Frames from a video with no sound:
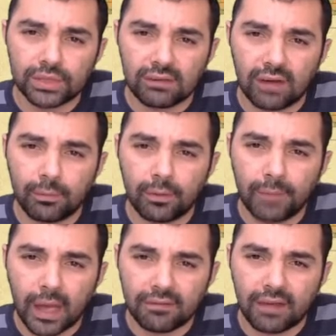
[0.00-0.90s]
cevabı
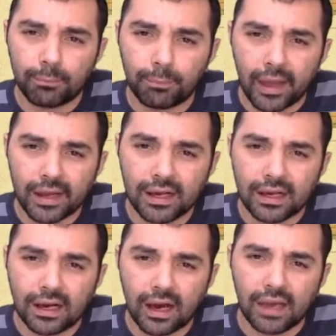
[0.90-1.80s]
Merve
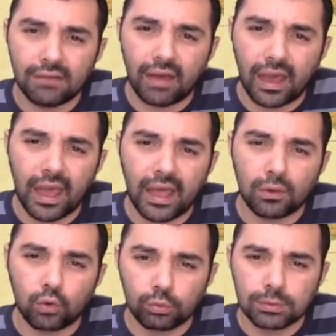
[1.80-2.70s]
Berkay ve
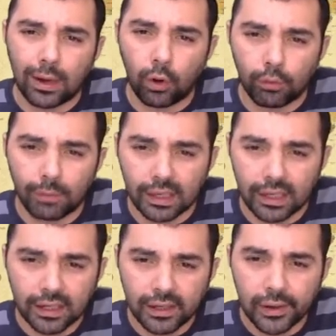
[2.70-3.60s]
E Kübra
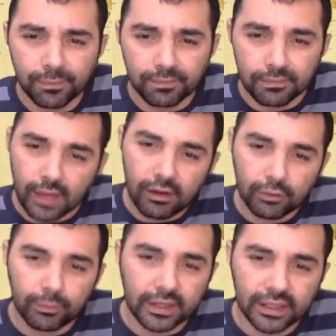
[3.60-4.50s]
olmalı.
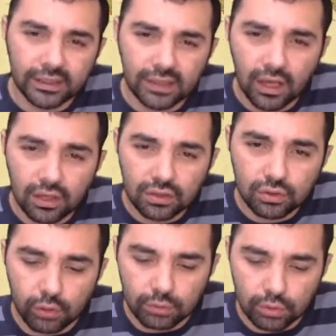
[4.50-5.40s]
Evet bakın
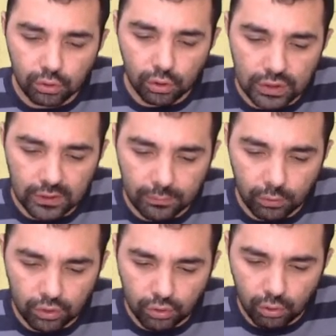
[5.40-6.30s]
sorumuzun doğru cevabı
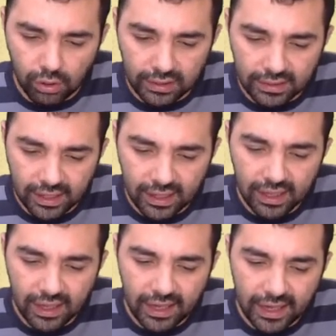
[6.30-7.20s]
o, o halde
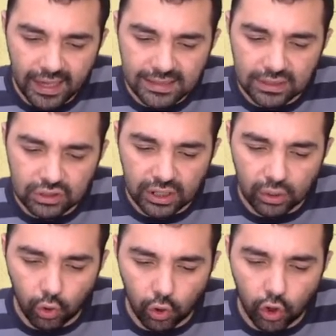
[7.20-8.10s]
E seçeneği
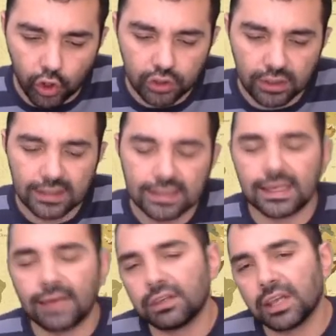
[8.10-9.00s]
oluyor
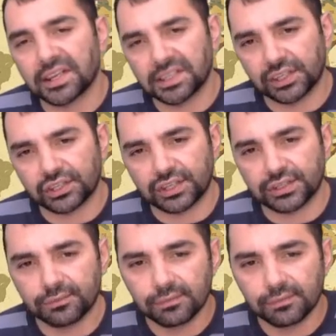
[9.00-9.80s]
sevgili arkadaşlar.